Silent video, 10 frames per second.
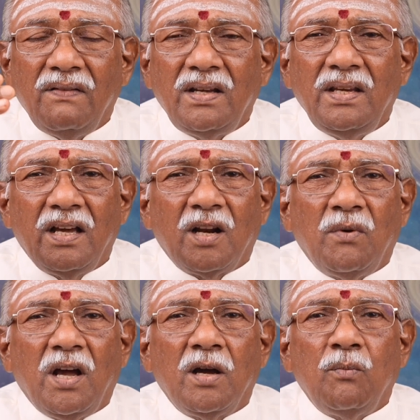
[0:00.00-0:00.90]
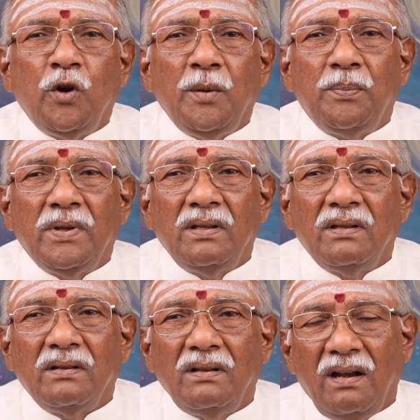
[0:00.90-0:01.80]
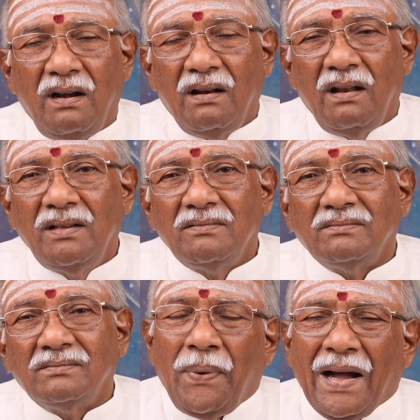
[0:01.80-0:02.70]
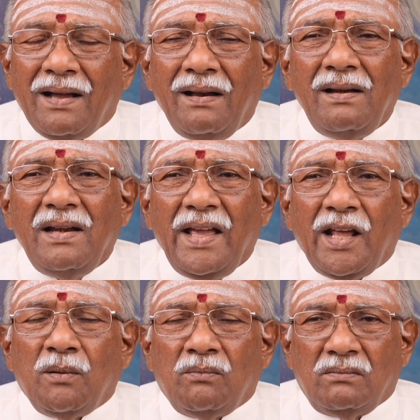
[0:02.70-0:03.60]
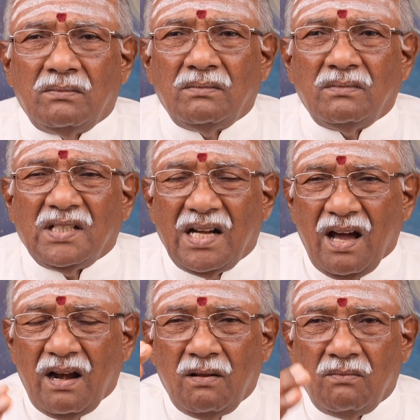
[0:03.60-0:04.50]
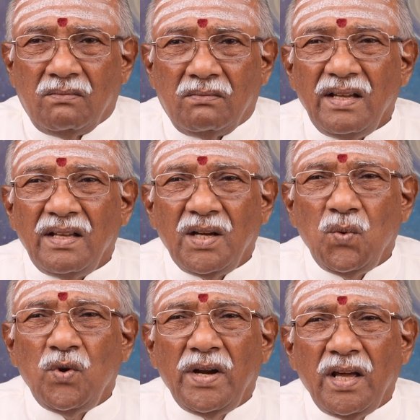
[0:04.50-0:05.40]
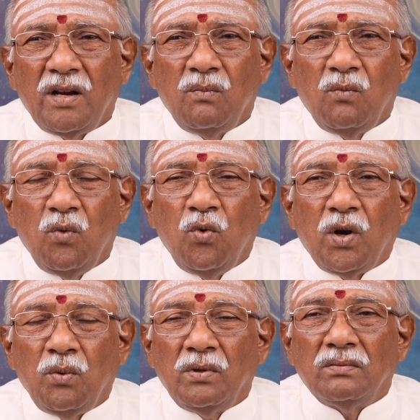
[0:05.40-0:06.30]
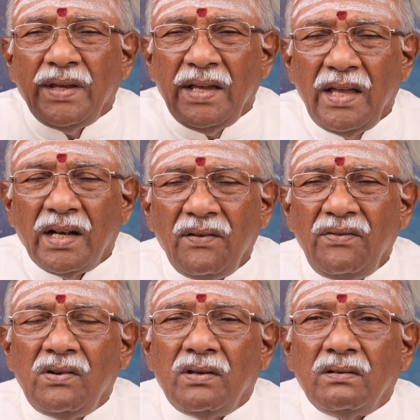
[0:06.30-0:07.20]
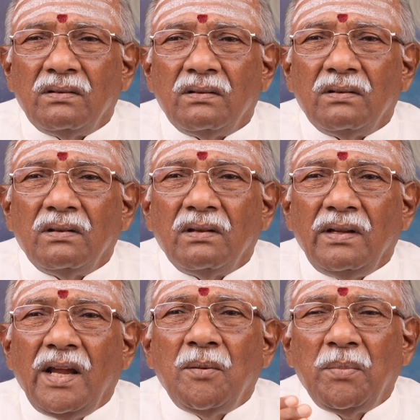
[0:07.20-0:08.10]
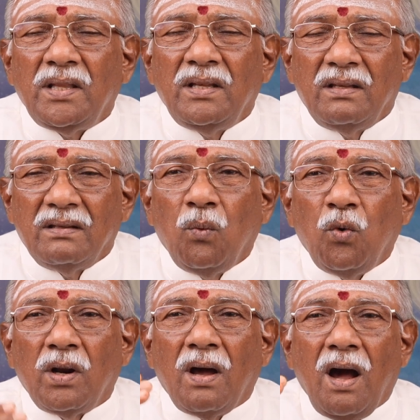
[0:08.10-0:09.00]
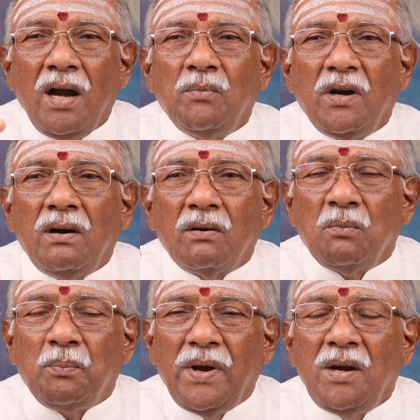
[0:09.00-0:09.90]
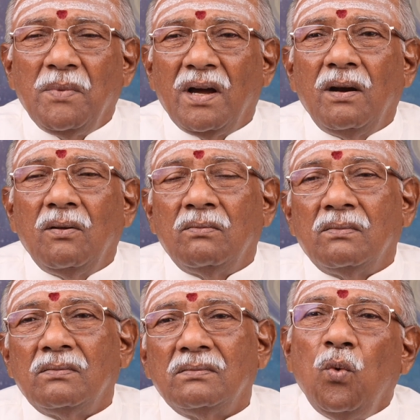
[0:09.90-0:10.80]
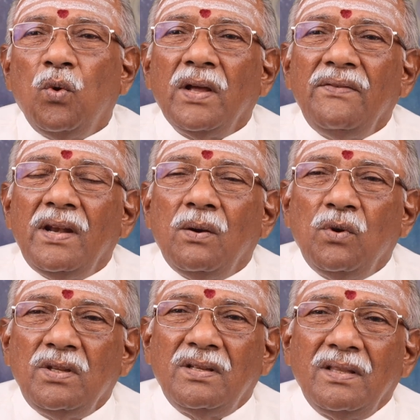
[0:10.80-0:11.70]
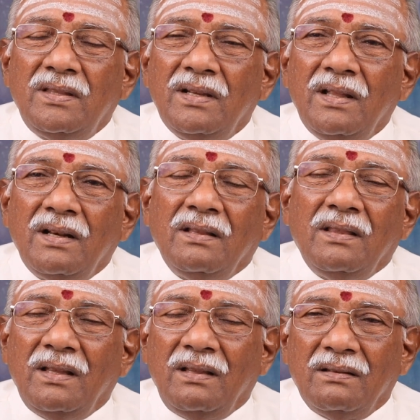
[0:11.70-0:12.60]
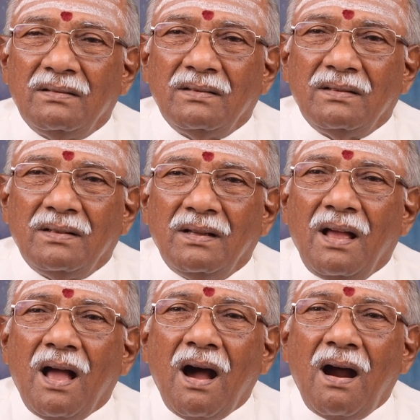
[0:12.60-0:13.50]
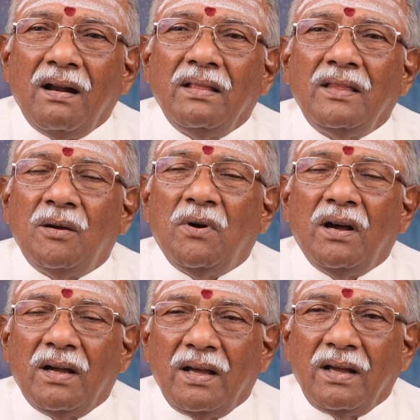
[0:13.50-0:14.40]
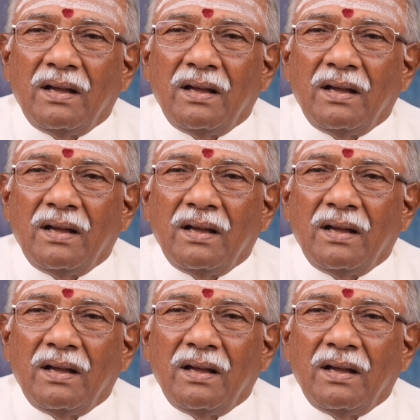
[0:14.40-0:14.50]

வெற்றிகரமாக முடிப்பது என்றால் பகல் நேரம் கரணம் இரவு நேரம் உறவு இரவு என்பது ஒரு ஆண்மகனும் பெண்மகளும் உறவின் உச்சத்தில் இருந்து ஆனந்தமாக